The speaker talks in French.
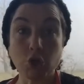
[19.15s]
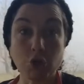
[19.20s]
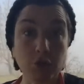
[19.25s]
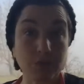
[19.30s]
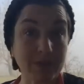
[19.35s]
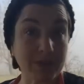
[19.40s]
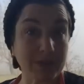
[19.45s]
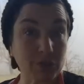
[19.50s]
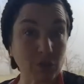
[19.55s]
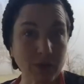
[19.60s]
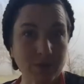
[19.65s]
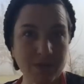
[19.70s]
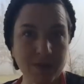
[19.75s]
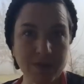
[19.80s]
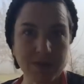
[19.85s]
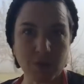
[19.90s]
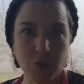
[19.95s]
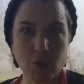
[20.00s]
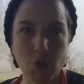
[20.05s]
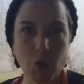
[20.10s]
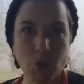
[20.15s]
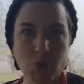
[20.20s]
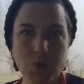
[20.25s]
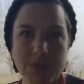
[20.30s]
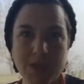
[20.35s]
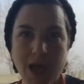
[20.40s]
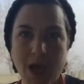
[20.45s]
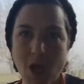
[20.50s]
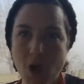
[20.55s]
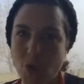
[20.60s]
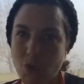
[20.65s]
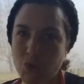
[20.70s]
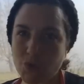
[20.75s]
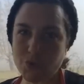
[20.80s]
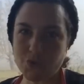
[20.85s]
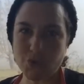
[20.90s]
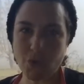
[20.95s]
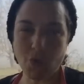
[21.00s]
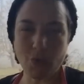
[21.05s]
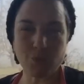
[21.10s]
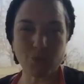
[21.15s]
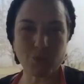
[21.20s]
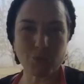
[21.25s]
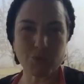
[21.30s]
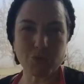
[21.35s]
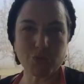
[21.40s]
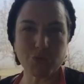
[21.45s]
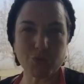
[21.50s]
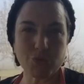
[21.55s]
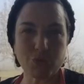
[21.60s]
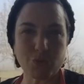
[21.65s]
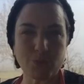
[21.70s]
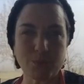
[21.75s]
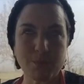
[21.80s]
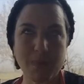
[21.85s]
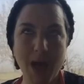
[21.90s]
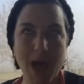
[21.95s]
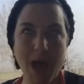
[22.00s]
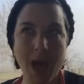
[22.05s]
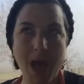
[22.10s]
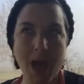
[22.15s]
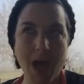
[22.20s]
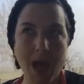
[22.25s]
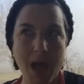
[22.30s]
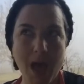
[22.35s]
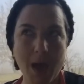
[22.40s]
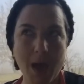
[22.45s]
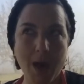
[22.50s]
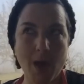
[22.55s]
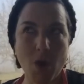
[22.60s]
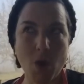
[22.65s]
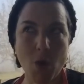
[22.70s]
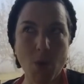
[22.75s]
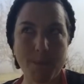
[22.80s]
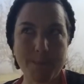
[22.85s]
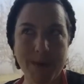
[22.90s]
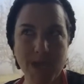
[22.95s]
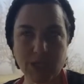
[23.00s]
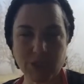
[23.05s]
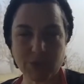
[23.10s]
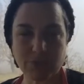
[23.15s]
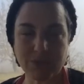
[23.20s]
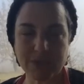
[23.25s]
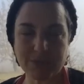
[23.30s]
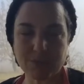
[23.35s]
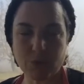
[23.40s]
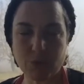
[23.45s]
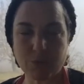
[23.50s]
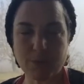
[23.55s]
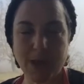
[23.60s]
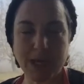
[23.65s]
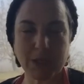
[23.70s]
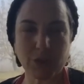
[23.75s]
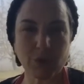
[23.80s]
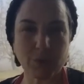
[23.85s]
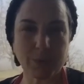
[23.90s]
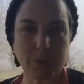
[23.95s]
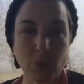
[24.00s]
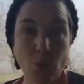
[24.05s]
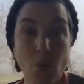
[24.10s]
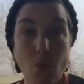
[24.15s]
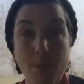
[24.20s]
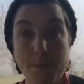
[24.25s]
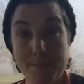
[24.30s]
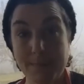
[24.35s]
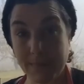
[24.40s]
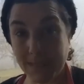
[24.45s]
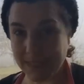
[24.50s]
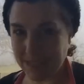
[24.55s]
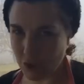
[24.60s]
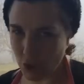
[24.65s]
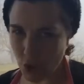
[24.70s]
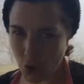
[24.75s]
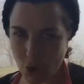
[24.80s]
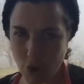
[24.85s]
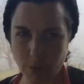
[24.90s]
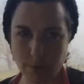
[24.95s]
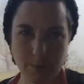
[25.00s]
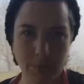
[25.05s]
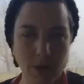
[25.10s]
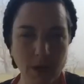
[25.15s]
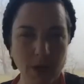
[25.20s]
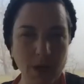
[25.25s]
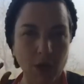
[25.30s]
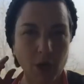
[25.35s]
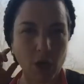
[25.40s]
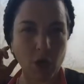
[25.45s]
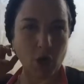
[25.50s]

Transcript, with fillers: De 20h à 21h, on sera ensemble sur ma euh, page Facebook Marie-Laure Perron Medium.